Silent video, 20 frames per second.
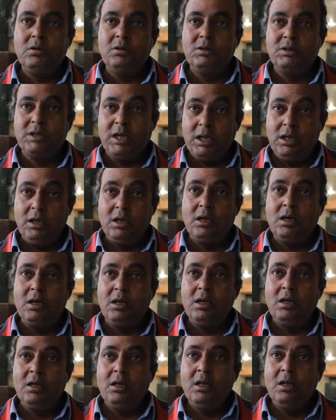زيك
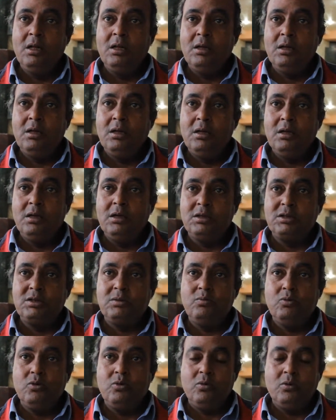
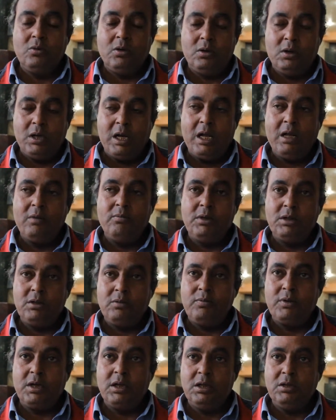اسمه احمد
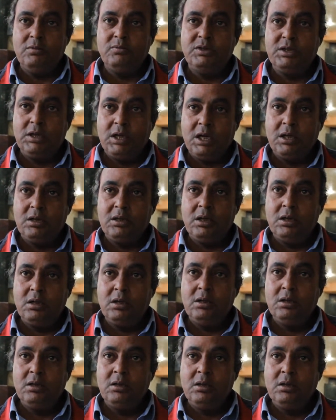ابراهيم زياده